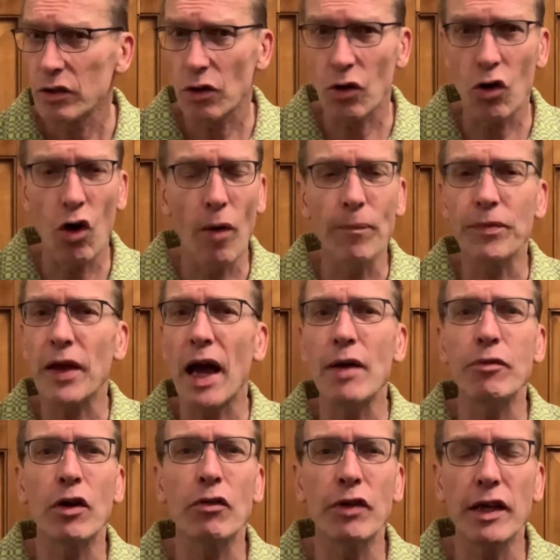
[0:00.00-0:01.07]
Dann kommt
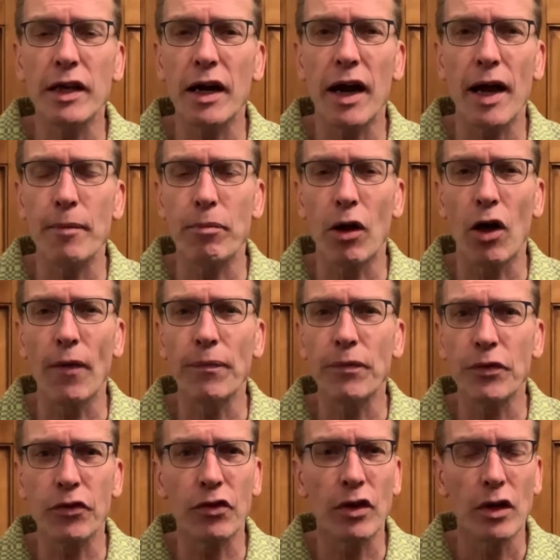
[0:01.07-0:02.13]
einfach wieder ein
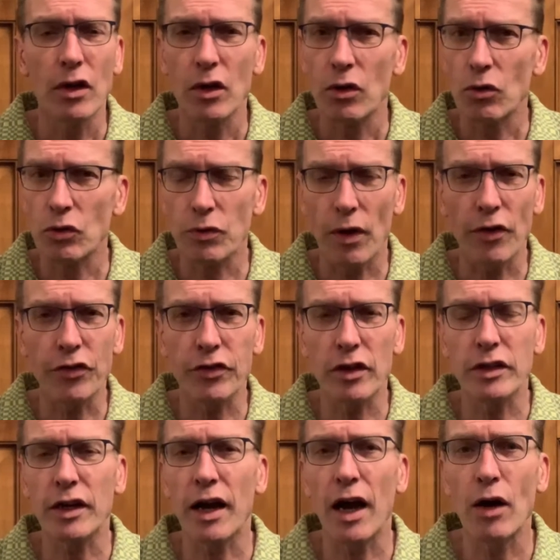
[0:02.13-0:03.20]
Blatt und was
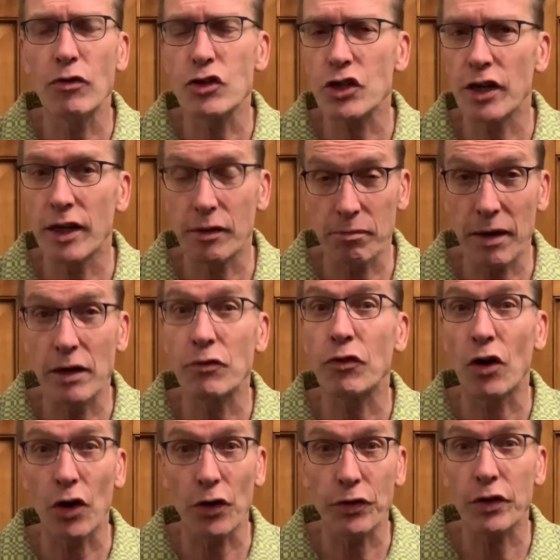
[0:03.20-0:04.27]
da drauf steht, mein
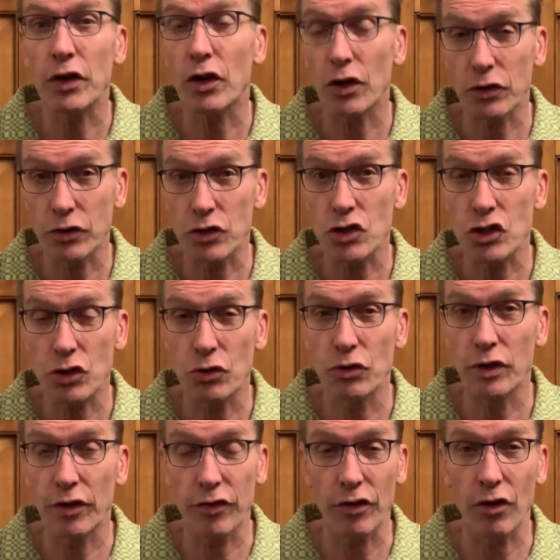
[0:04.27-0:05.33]
Vater hat das
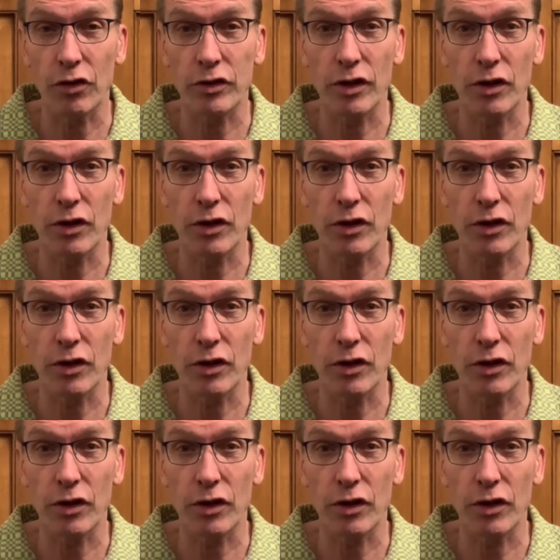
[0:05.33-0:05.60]
schon gesagt.